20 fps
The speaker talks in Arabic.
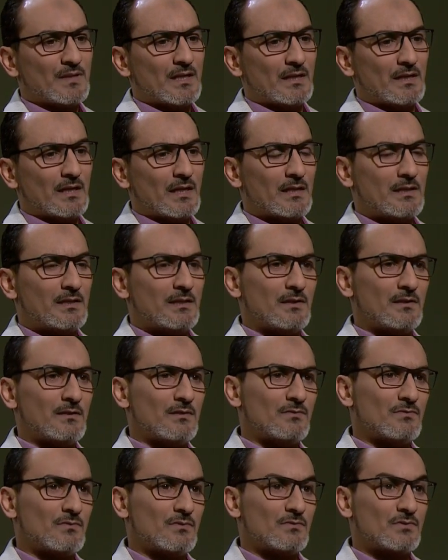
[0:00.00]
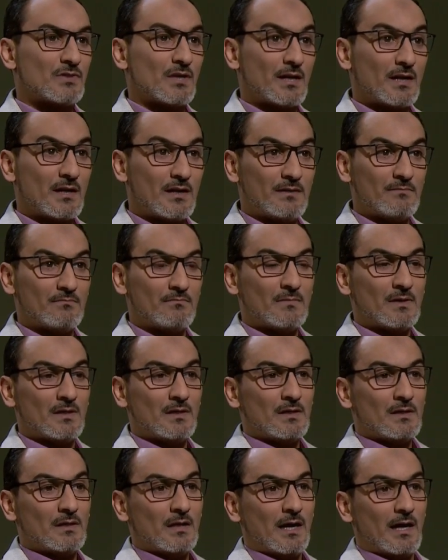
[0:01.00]
يعني هذه جرائم
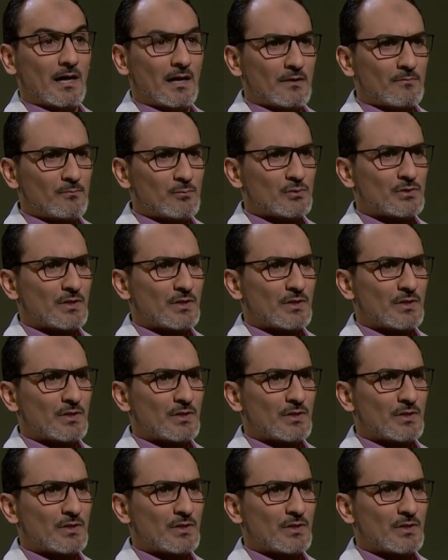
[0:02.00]
حرب